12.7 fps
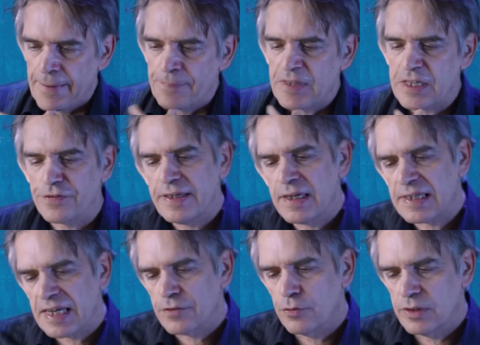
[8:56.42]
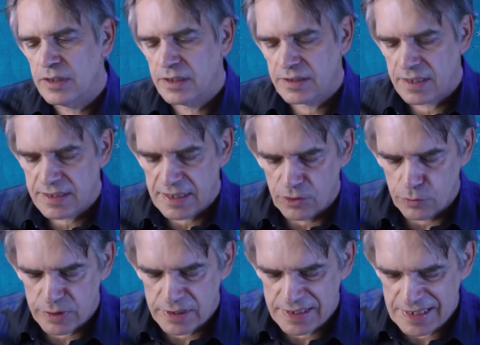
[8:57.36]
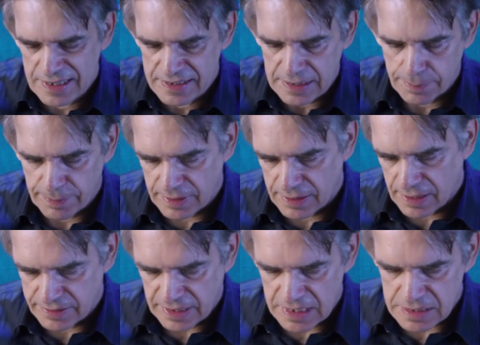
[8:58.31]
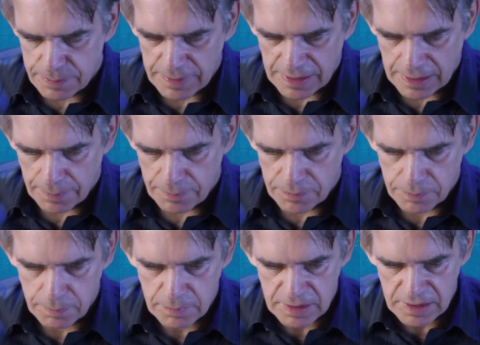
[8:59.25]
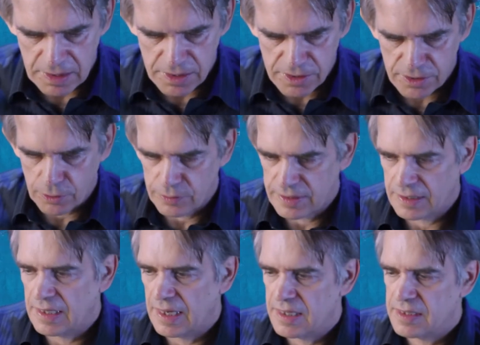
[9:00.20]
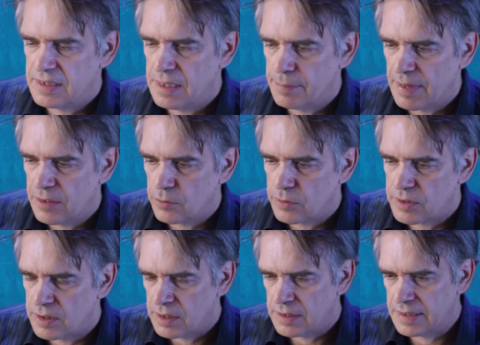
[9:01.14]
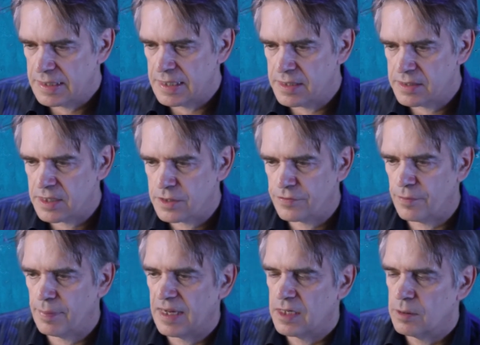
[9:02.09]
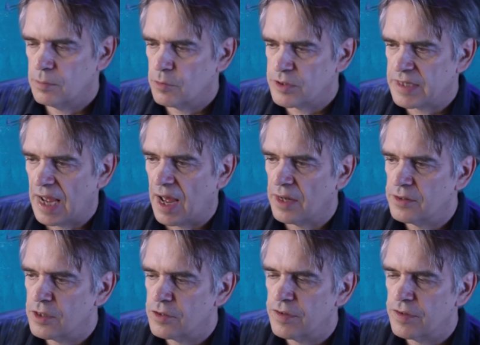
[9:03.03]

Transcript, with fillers: Das verhindert gleichwohl nicht, dass der Justizapparat, all die Beamten, Minister und dergleichen der Meinung sind, dieses Verbrechen muss geahndet